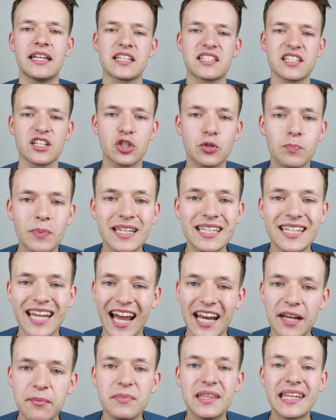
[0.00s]
Das entspricht
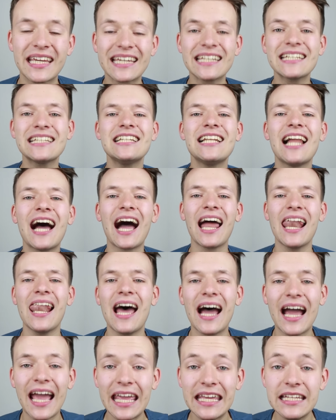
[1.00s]
einem Drittel
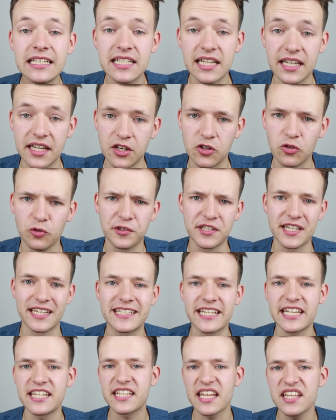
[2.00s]
aller Internetnutzer,
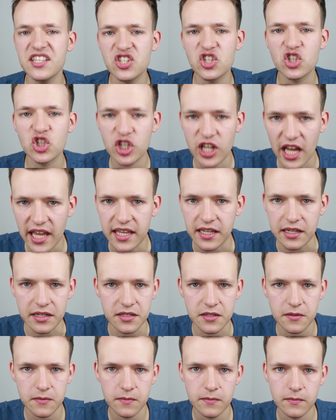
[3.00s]
Tendenz
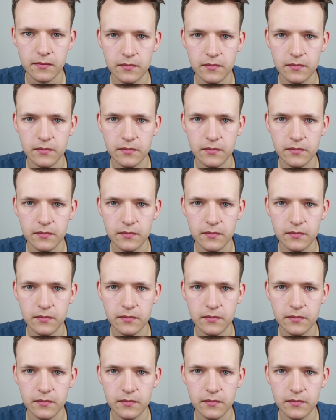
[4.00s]
steigend.